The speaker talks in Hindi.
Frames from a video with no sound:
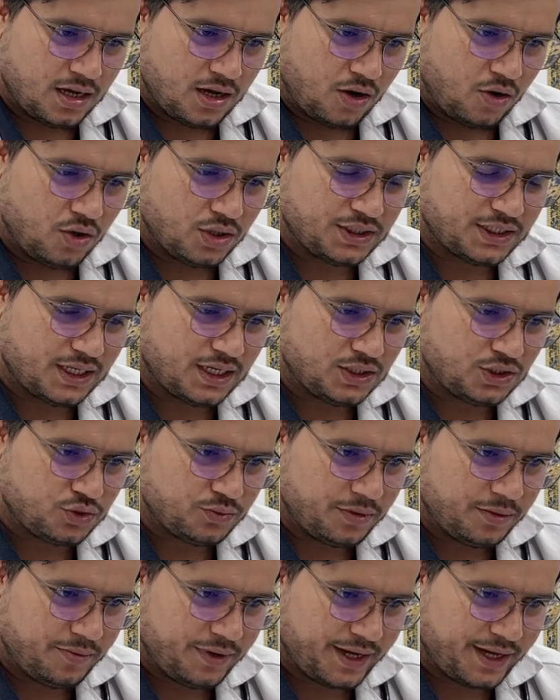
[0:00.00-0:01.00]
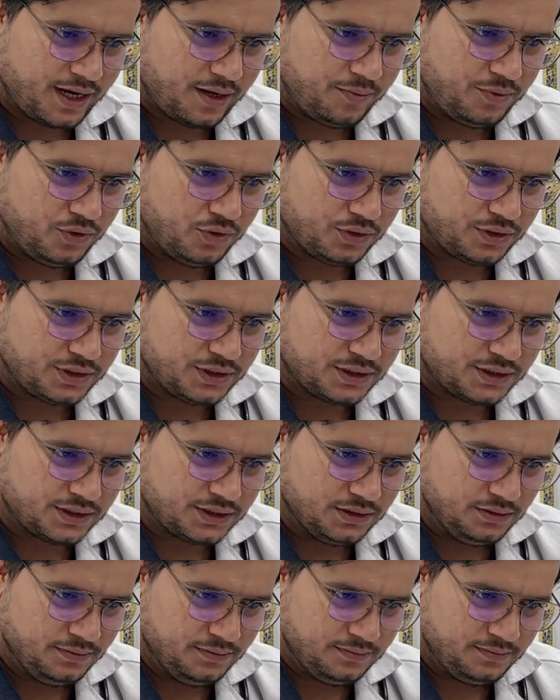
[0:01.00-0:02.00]
और जलन चुभन वगैरह भी होती थी
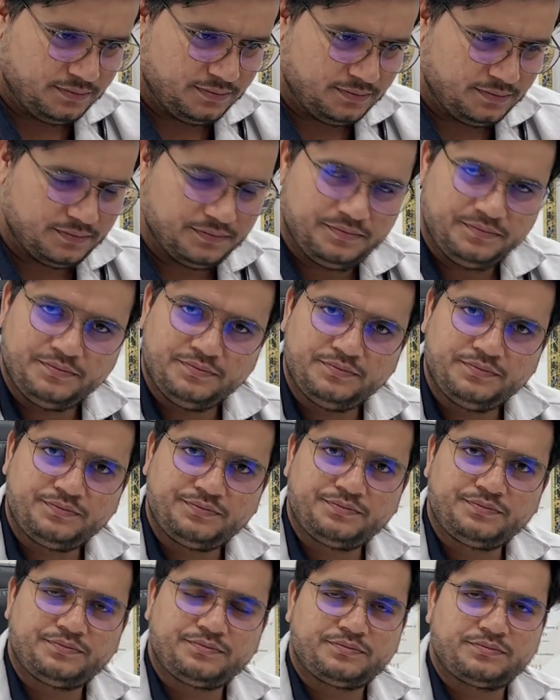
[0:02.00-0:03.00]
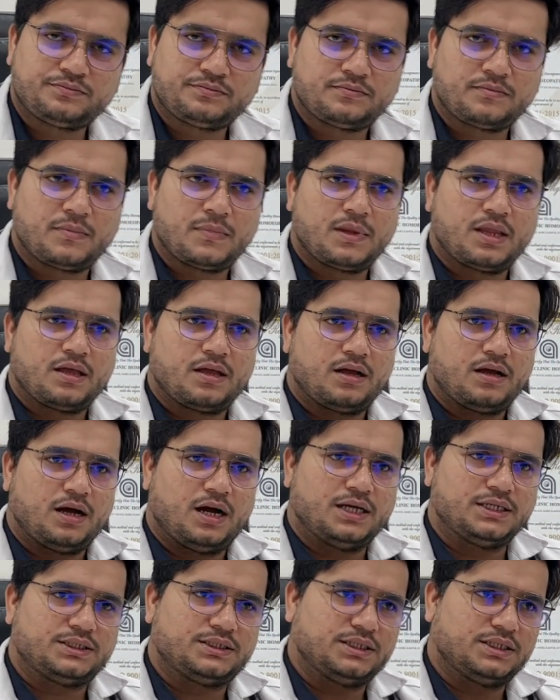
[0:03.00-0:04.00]
हाँ
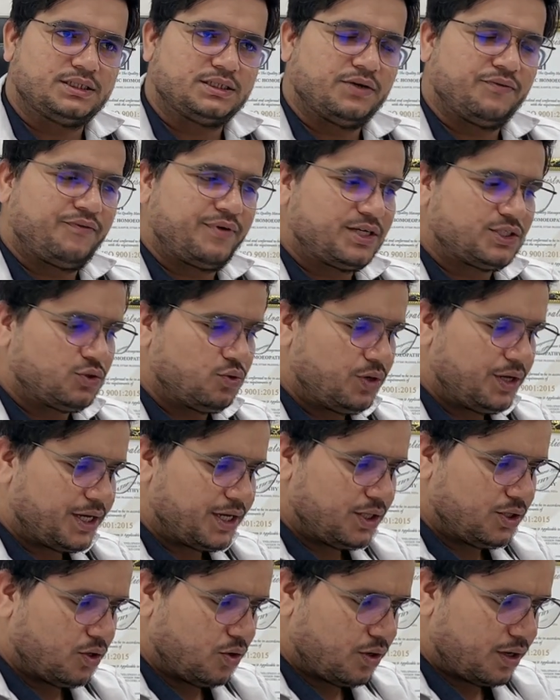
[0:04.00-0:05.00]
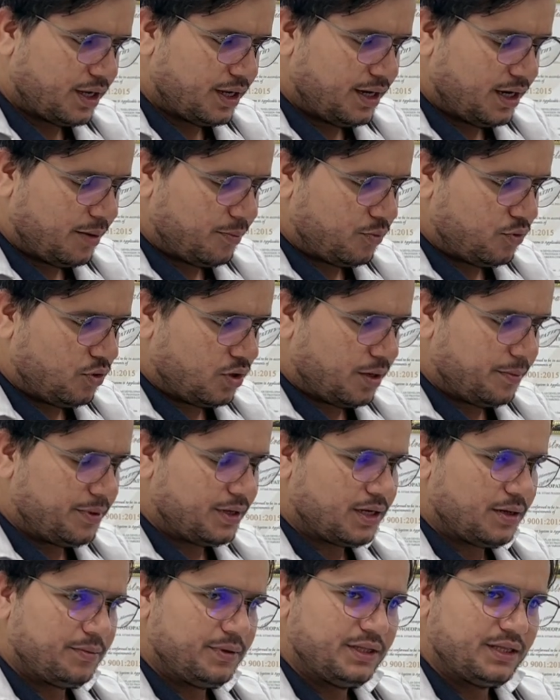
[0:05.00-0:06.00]
हाँ अच्छा अच्छा फ्रेश होने के दौरान आपको कभी
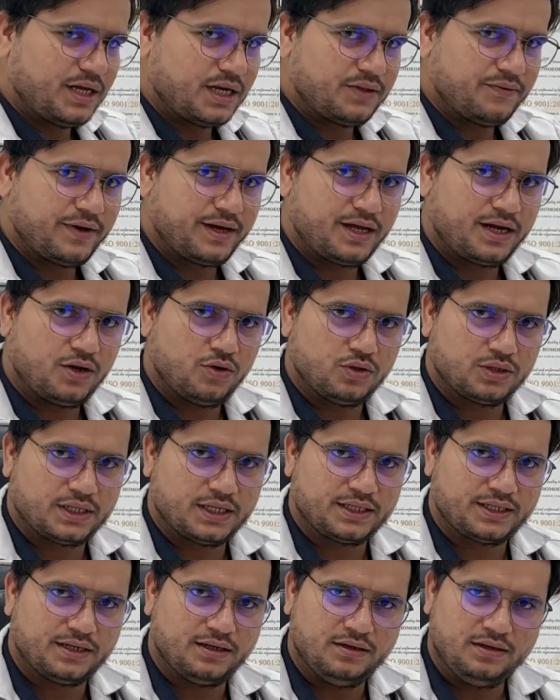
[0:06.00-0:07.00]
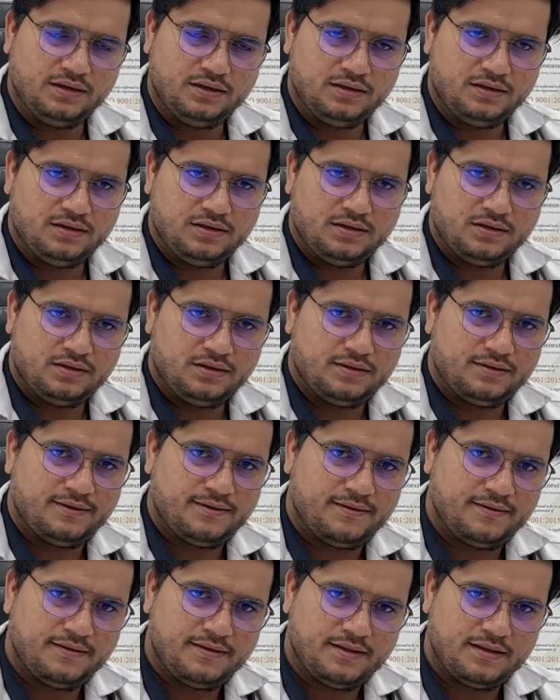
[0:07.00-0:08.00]
कभी दर्द वगैरह होता था
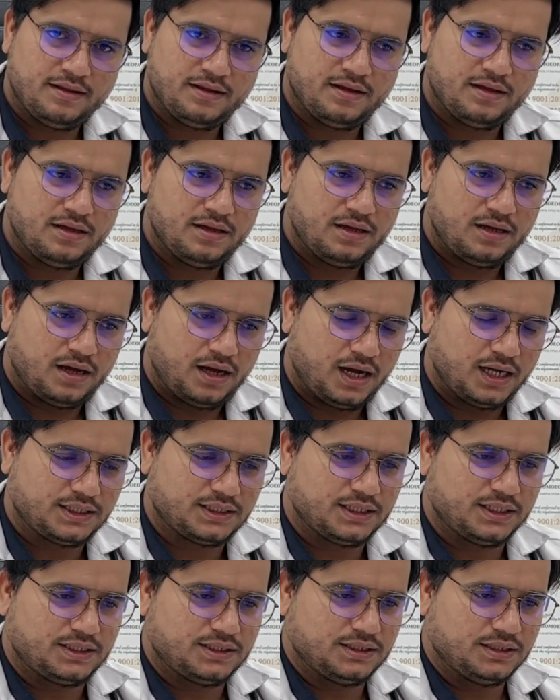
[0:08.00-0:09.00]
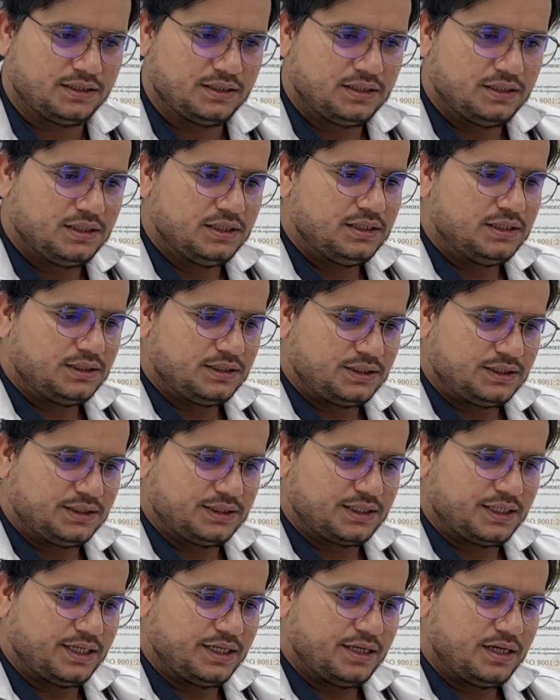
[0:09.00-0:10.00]
हाँ, हाँ अच्छा अच्छा
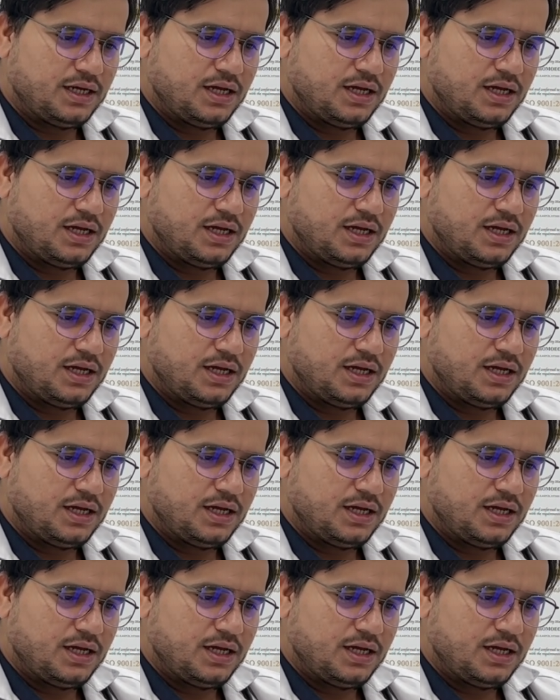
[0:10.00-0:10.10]
ठीक है